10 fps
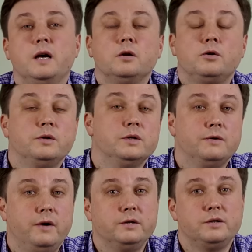которые
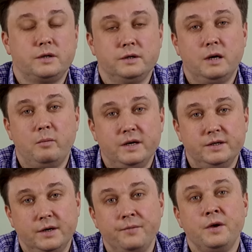называются
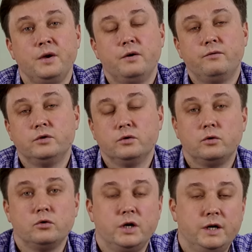рандомайзеры. Вы
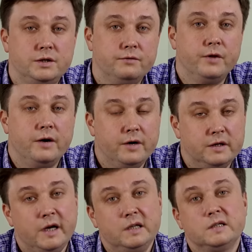загружаете на,
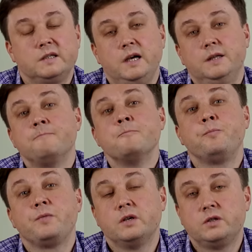на этот сайт
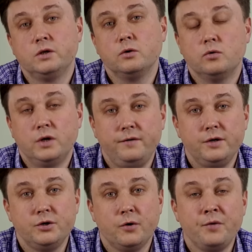ссылку на
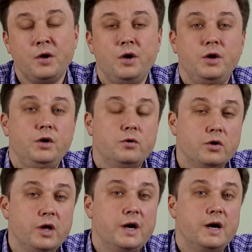видео, и
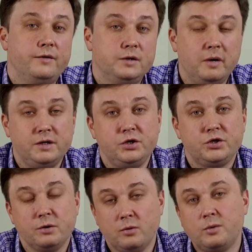он
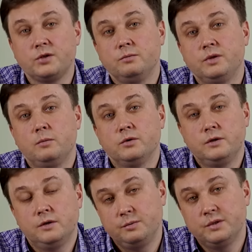автоматическим образом, там
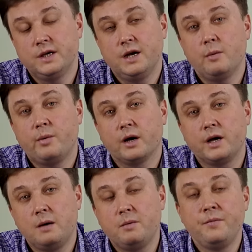установлена специальная
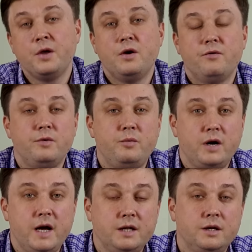программа,
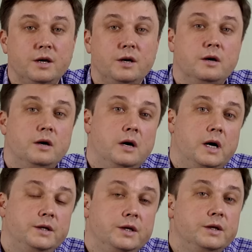выбирает Э,
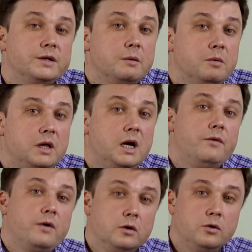один из
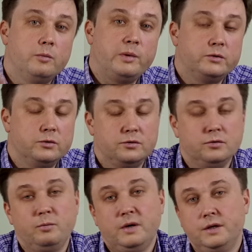комментариев, который
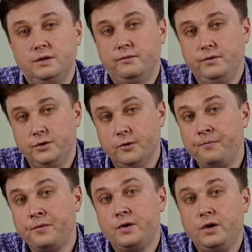присутствует под этим видео.
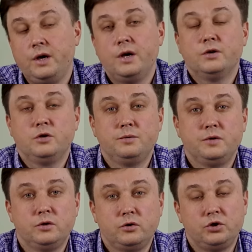И,
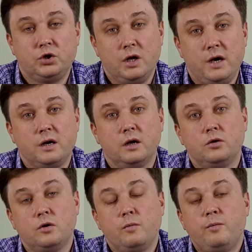собственно, тот человек,
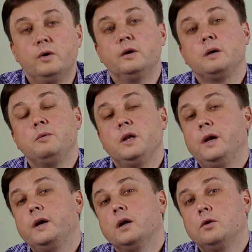которого, э,
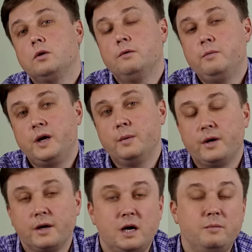комментарий которого выбирает
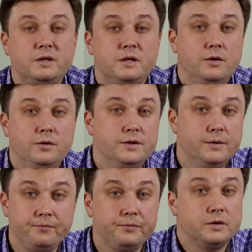программа и
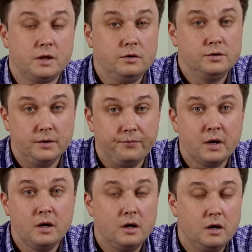становится, становится
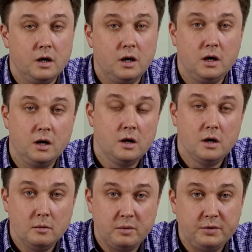э,
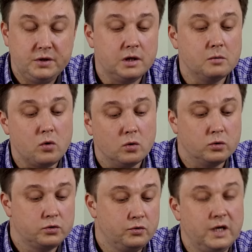победителем
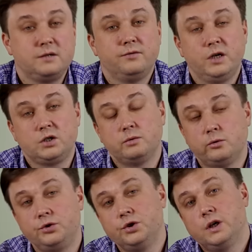конкурса. У нас в нашем
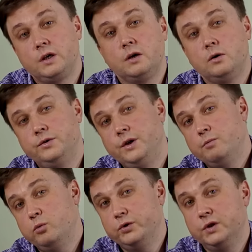случае таких людей
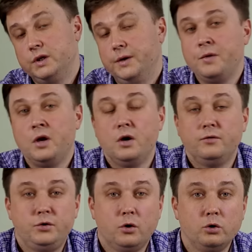будет три.
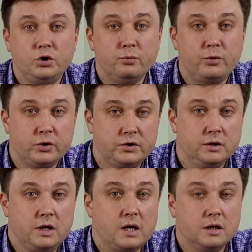Все очень просто.
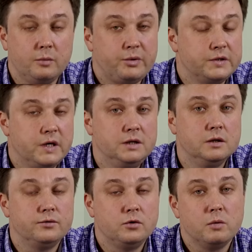Как это
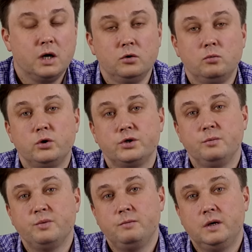происходило в том году, можете
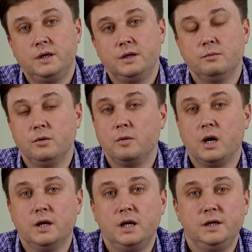посмотреть на моем
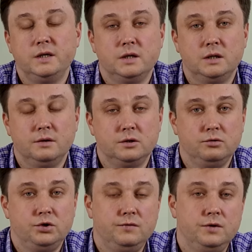канале, есть
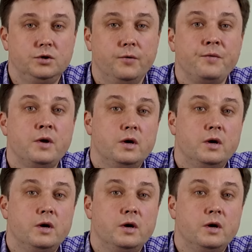соответствующее видео.